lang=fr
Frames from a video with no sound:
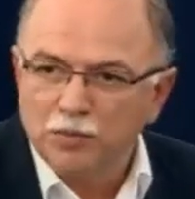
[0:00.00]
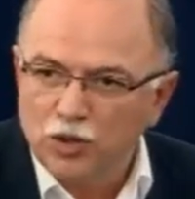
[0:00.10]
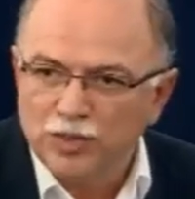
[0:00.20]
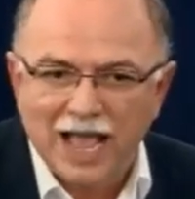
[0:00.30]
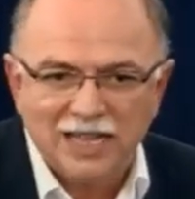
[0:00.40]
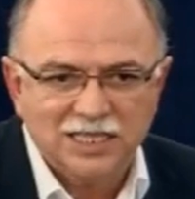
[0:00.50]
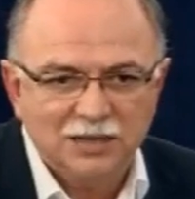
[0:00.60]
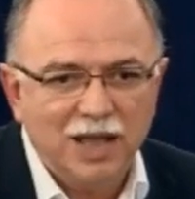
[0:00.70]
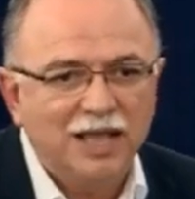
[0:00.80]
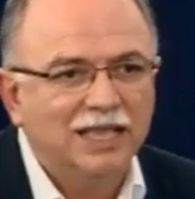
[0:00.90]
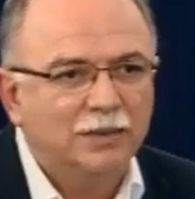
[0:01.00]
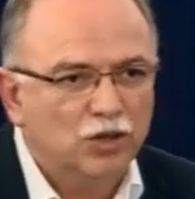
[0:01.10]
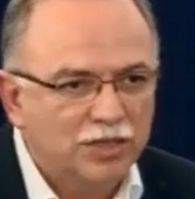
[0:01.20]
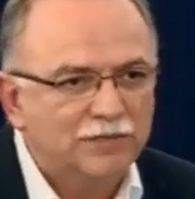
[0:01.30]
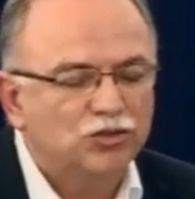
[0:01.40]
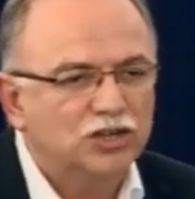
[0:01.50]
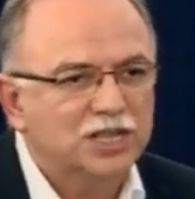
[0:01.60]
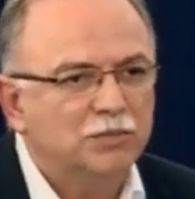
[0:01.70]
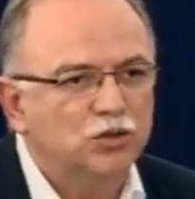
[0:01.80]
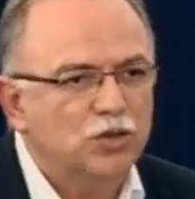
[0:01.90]
de M. Schauble. L'économie
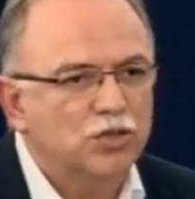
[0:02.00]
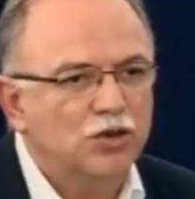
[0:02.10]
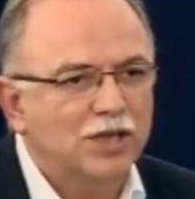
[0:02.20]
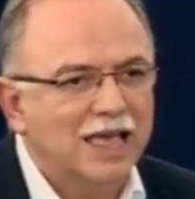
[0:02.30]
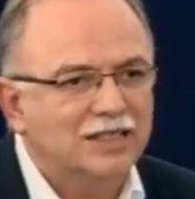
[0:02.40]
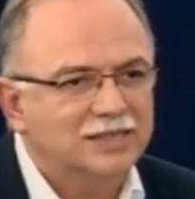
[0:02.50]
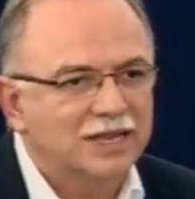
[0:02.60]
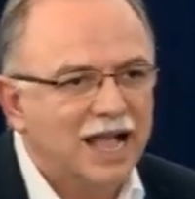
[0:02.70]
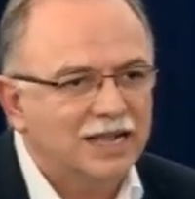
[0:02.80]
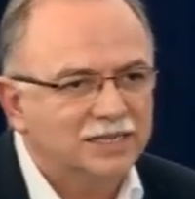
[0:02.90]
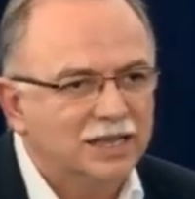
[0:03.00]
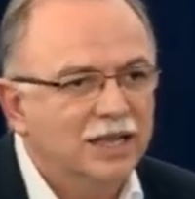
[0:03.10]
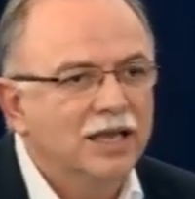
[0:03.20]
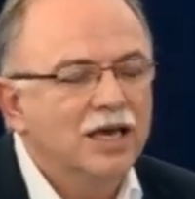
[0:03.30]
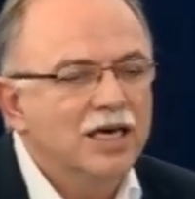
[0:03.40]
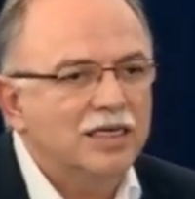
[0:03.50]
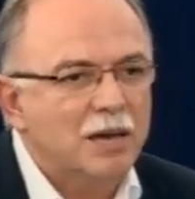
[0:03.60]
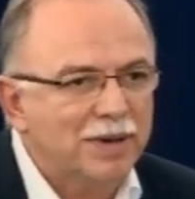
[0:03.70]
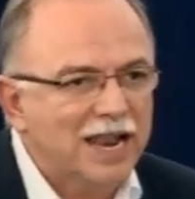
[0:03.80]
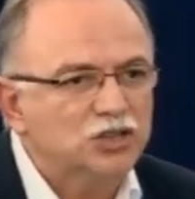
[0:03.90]
grecque est en train de se stabiliser. Nous
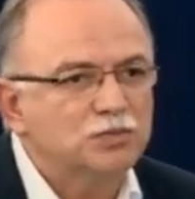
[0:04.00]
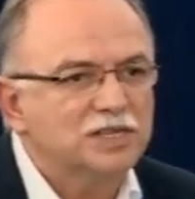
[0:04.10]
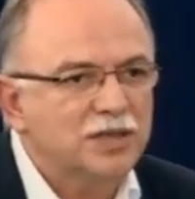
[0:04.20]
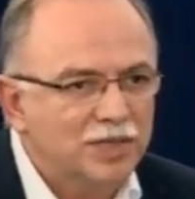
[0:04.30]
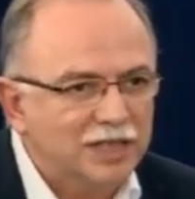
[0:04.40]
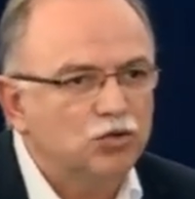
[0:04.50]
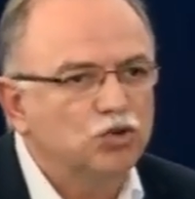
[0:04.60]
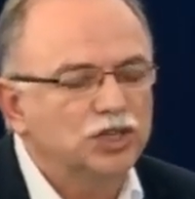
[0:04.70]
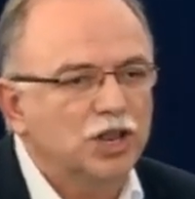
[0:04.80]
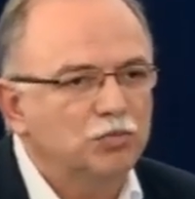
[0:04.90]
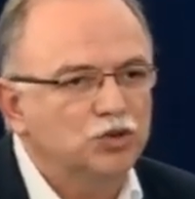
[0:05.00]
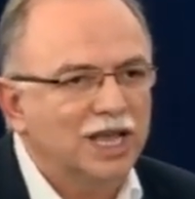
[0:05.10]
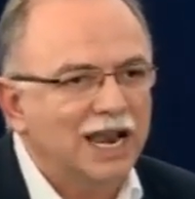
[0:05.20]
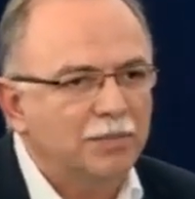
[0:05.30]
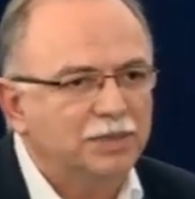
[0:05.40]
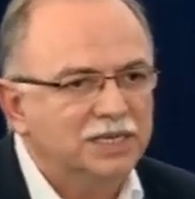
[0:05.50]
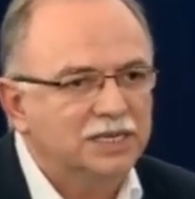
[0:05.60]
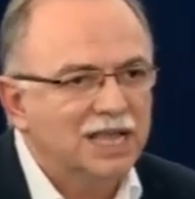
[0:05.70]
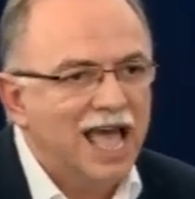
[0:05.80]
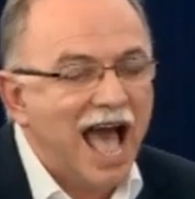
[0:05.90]
espérons vraiment qu'à
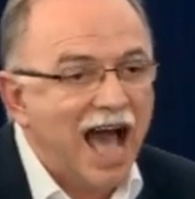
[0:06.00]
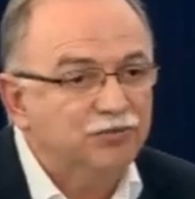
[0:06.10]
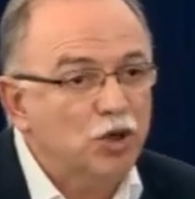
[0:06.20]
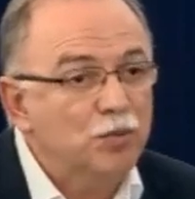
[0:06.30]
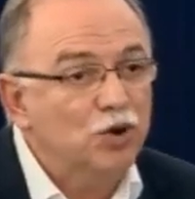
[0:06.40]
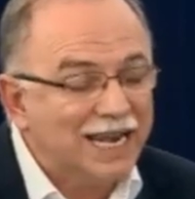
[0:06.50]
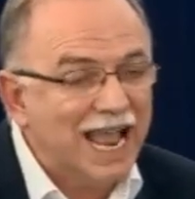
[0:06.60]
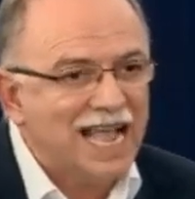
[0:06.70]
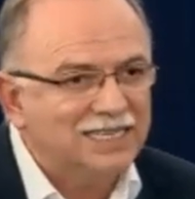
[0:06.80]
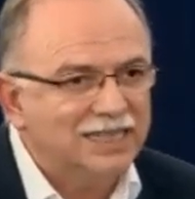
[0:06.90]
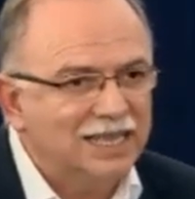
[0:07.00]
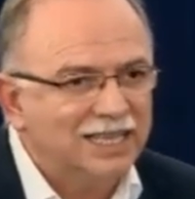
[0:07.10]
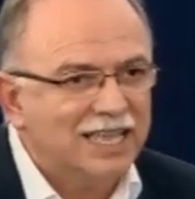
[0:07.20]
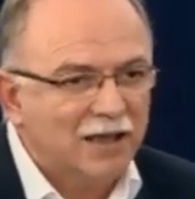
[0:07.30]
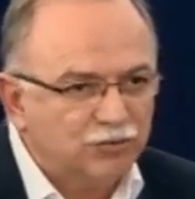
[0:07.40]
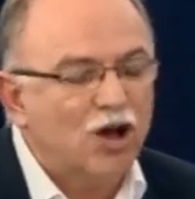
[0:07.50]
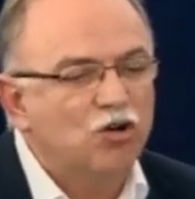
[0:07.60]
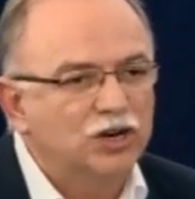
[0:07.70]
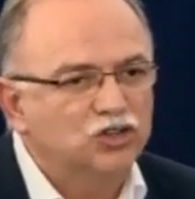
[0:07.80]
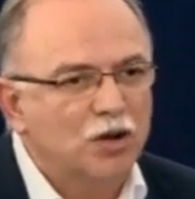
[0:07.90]
l'avenir et en 2016,
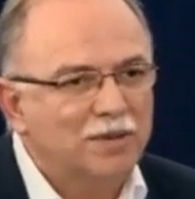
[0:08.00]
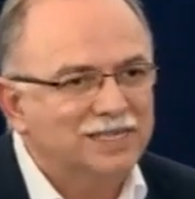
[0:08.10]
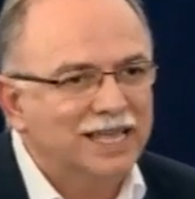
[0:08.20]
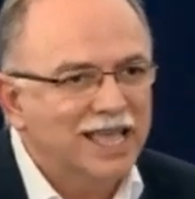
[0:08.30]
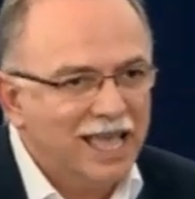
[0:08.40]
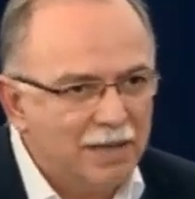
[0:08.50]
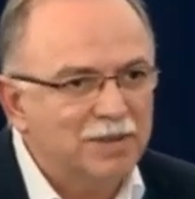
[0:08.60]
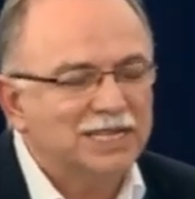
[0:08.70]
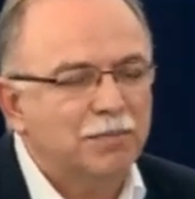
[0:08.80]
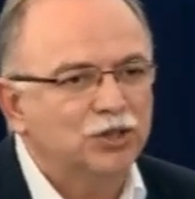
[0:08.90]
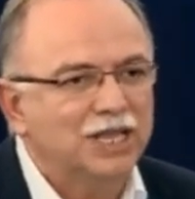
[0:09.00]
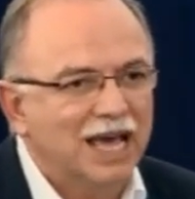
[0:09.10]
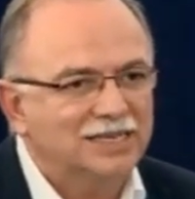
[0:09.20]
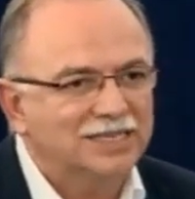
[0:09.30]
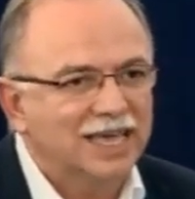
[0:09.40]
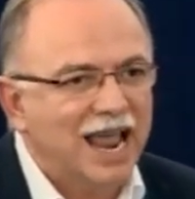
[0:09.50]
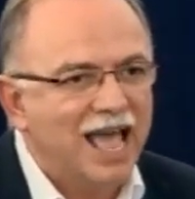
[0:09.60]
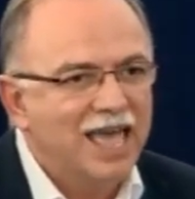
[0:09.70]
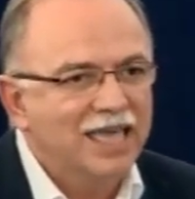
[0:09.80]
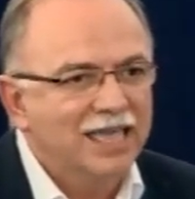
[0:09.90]
nous pourrons avoir des taux de croissance
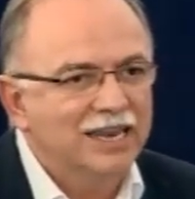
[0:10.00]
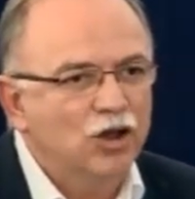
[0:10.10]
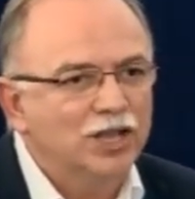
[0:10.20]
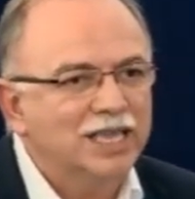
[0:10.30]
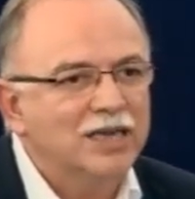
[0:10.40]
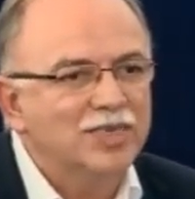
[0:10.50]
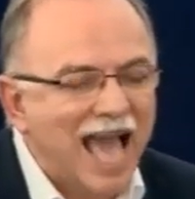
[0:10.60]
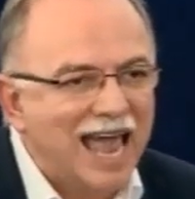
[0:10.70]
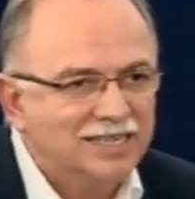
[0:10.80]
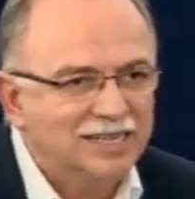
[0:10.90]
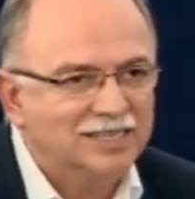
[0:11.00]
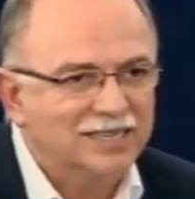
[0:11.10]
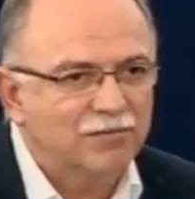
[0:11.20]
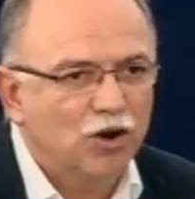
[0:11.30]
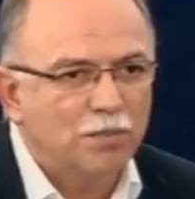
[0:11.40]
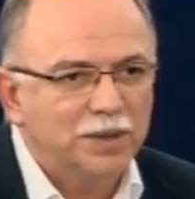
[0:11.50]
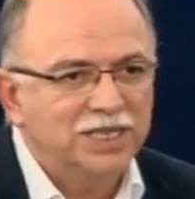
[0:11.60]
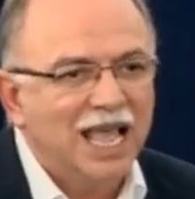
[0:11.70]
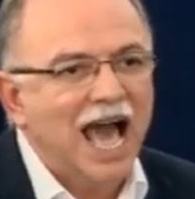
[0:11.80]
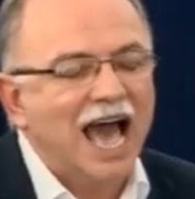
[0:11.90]
positifs. Nous
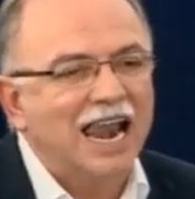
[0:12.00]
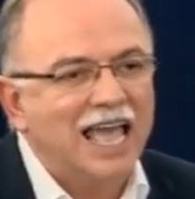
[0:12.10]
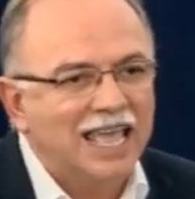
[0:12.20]
luttons